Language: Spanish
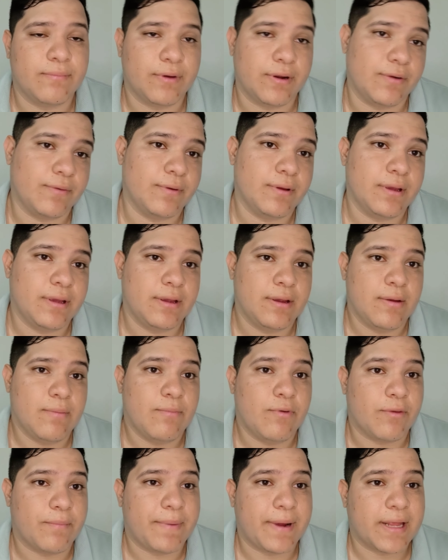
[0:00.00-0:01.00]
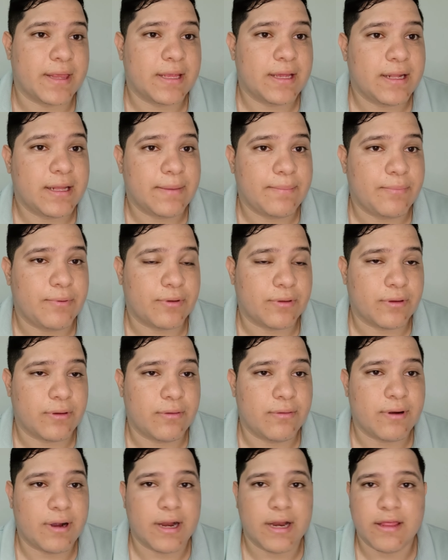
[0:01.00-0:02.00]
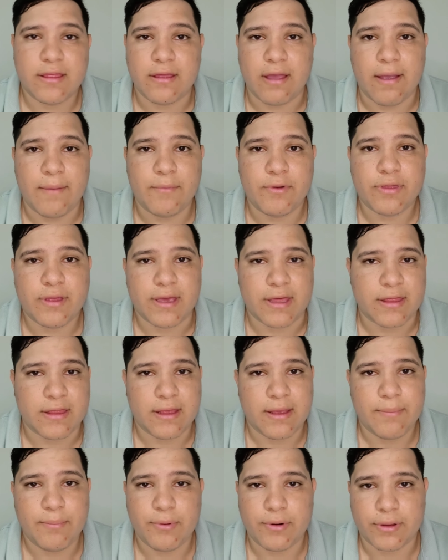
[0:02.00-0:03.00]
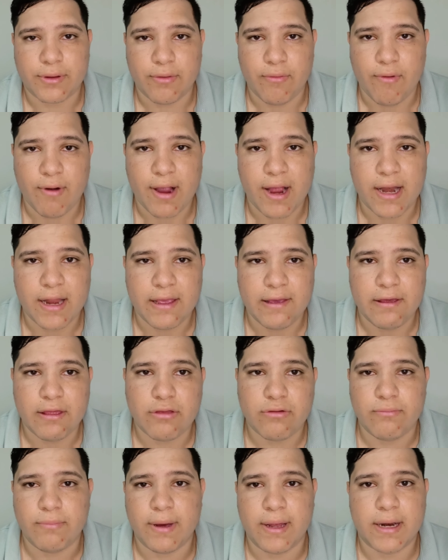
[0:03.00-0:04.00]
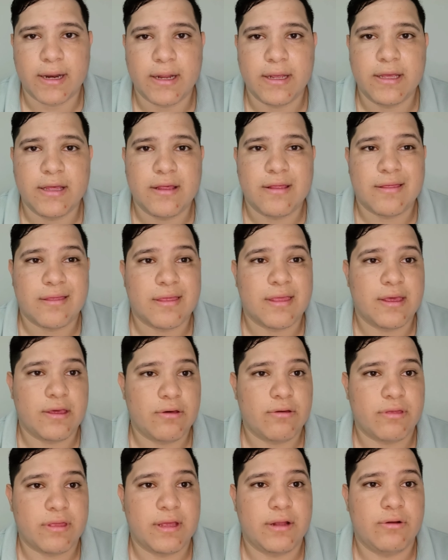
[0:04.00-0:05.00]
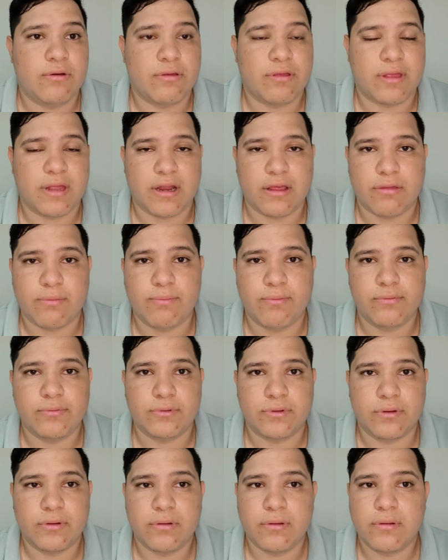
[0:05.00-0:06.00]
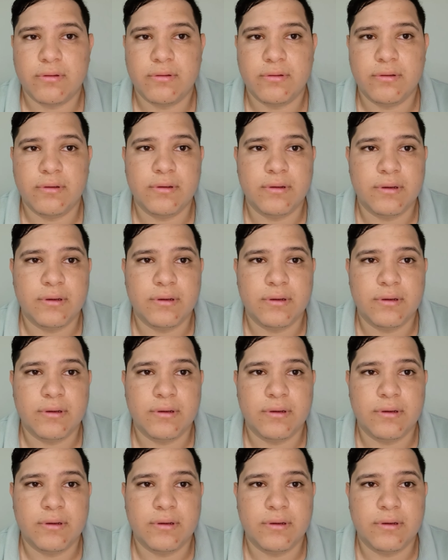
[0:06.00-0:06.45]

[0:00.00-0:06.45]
Bueno, por parte del Deportivo Cali sabemos que este Deportivo Cali debe sumar sí o sí los tres puntos